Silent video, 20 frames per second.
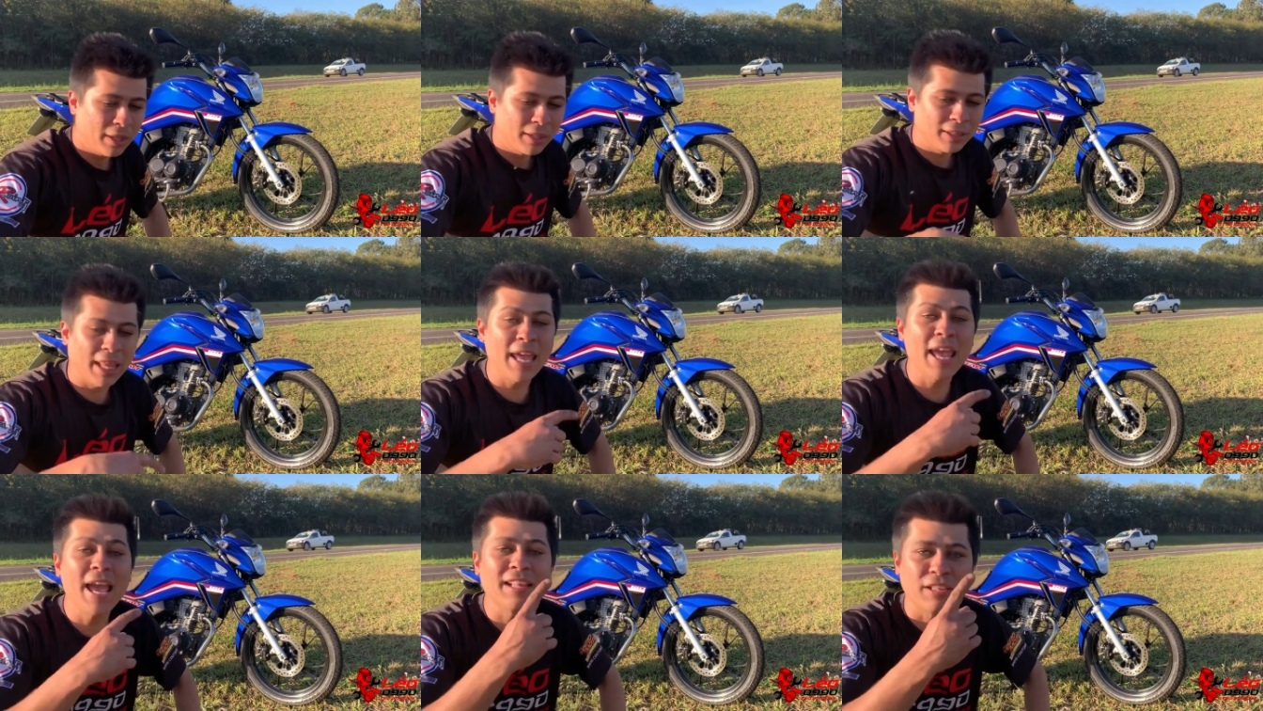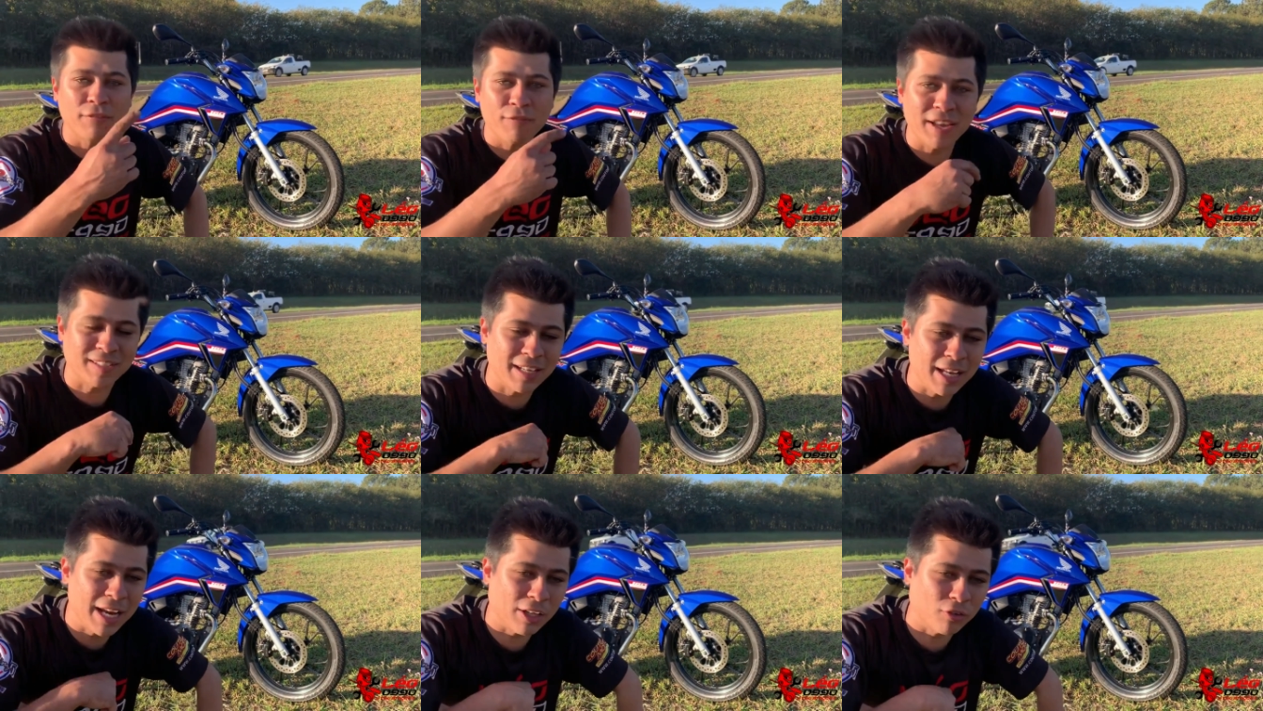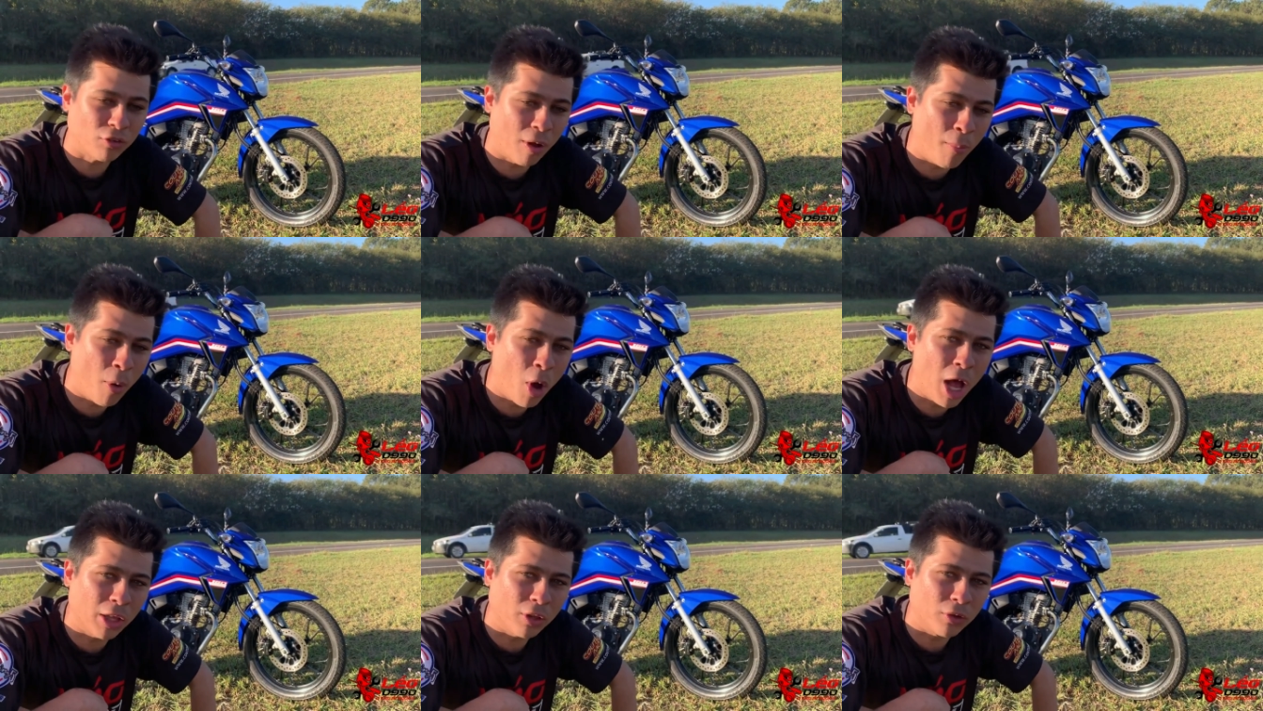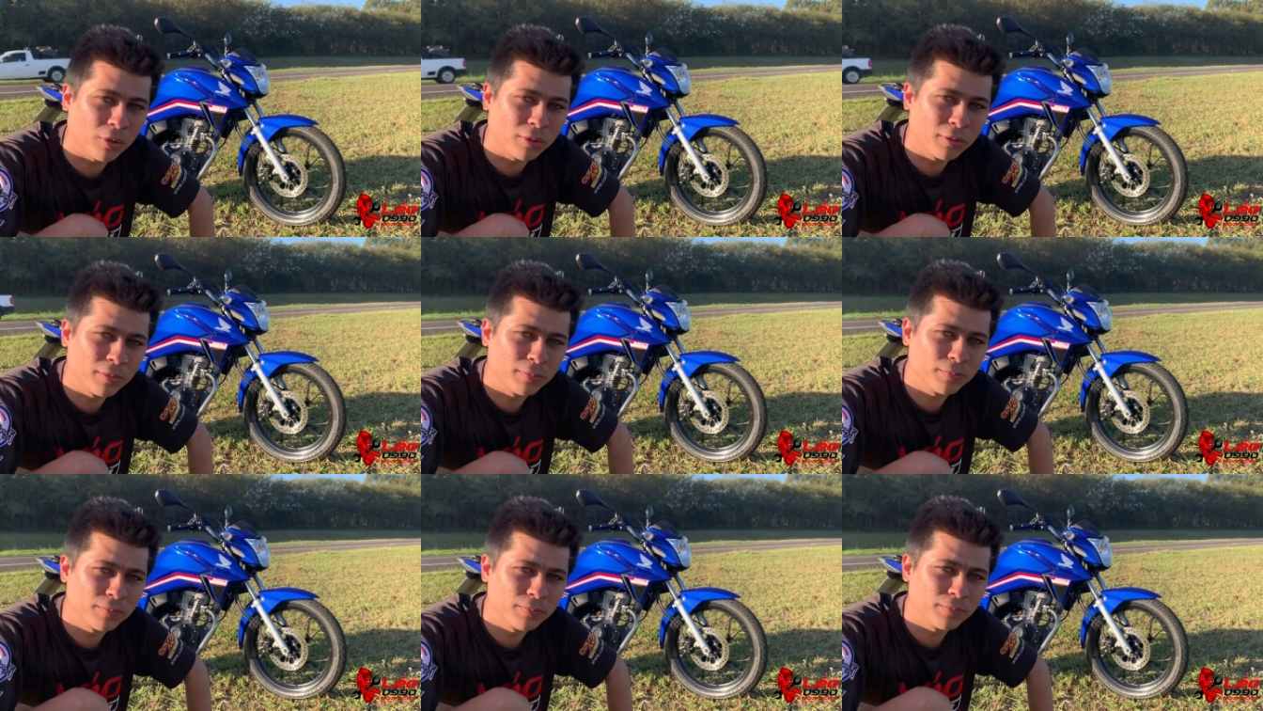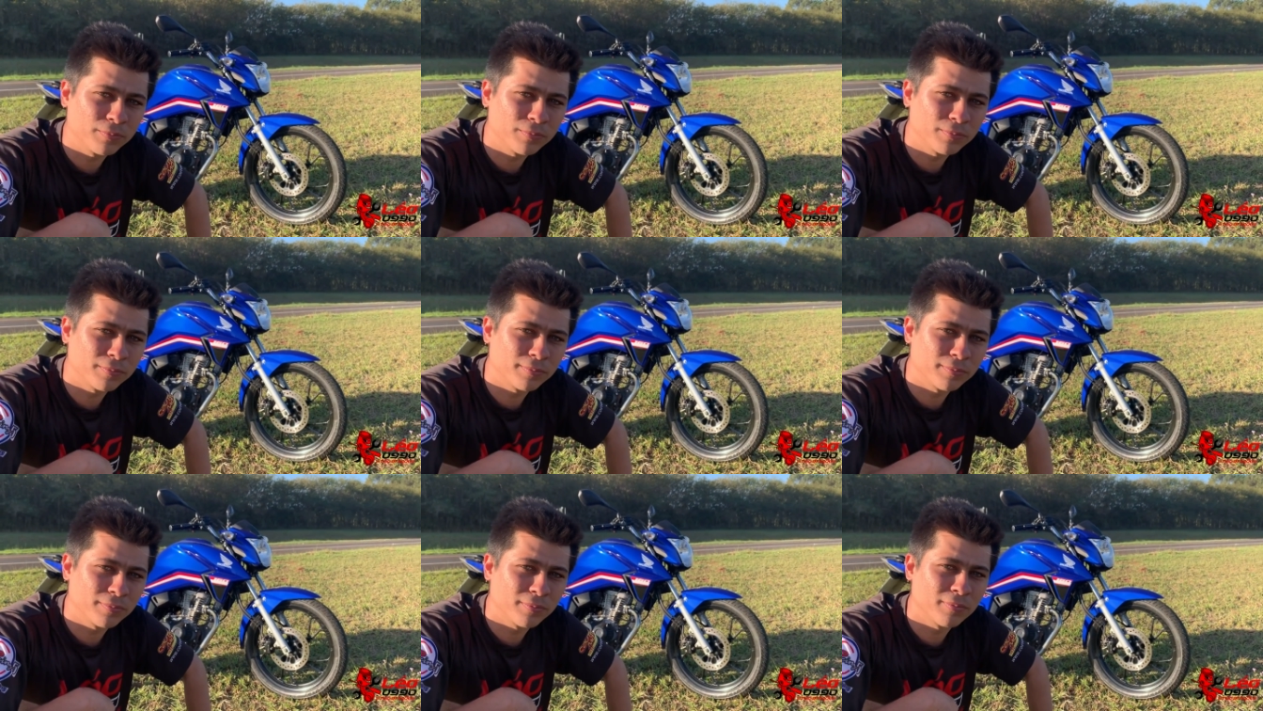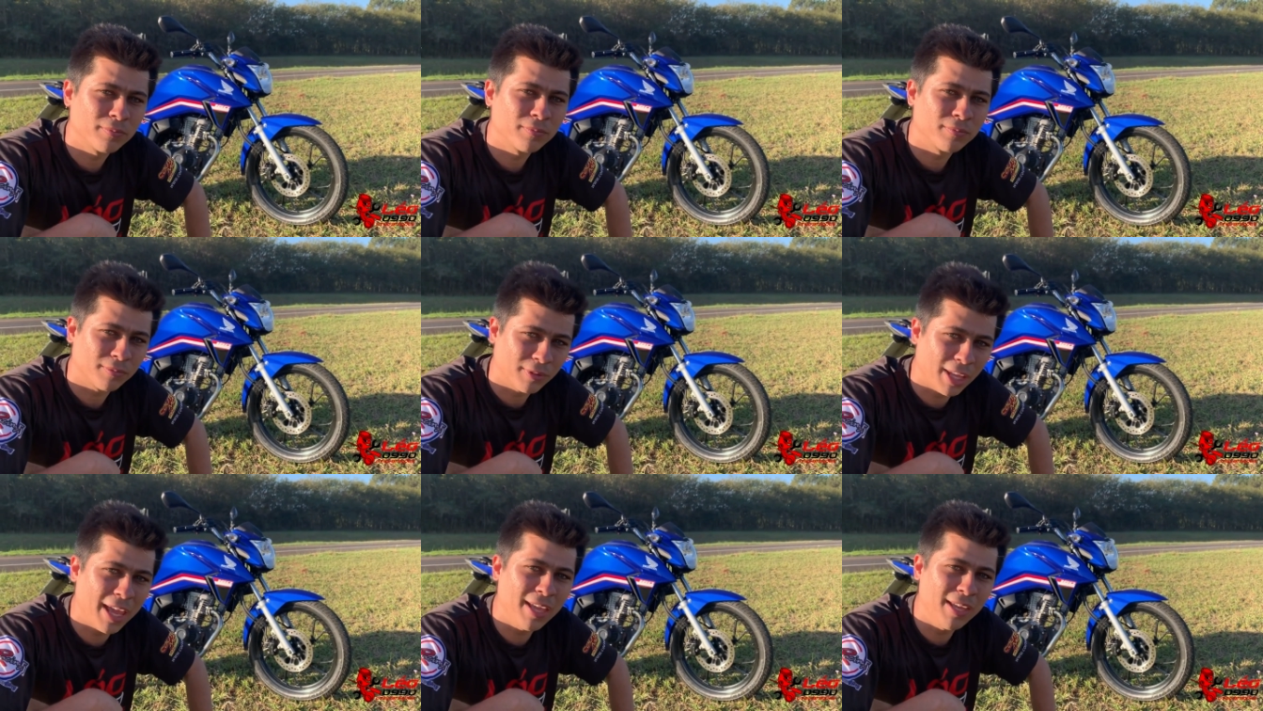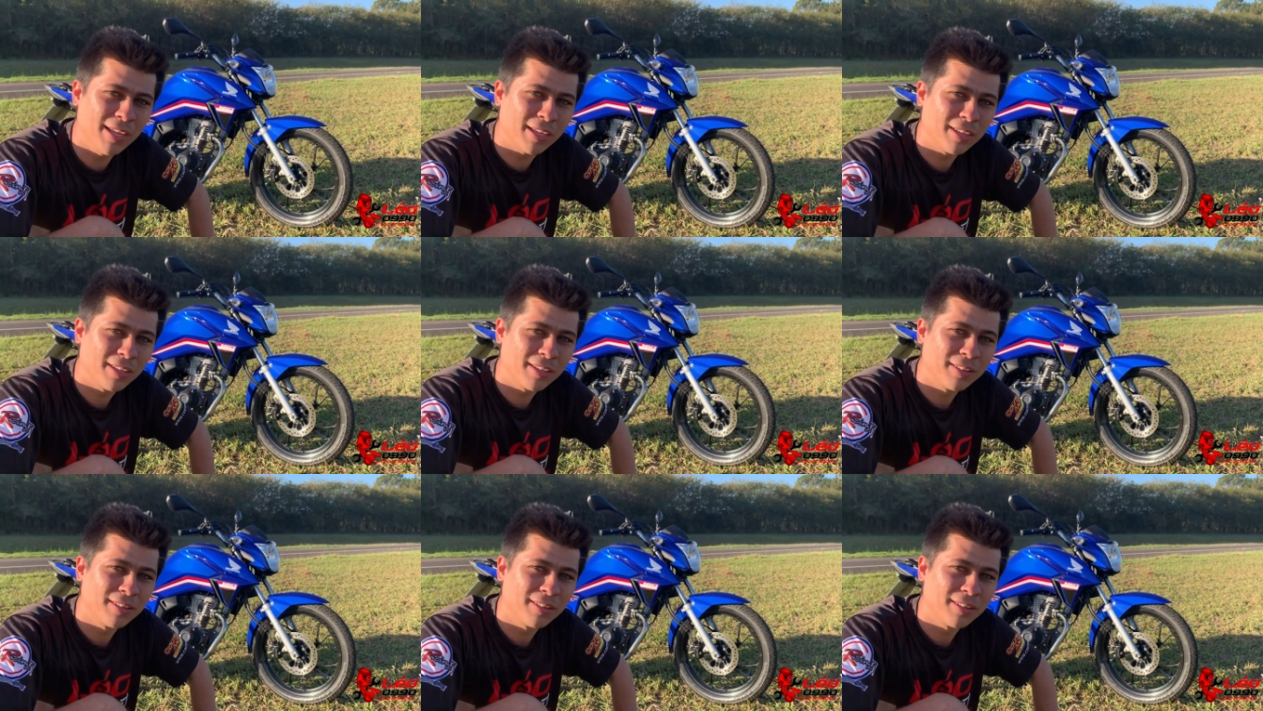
tem SVC aí na sua moto? Tem?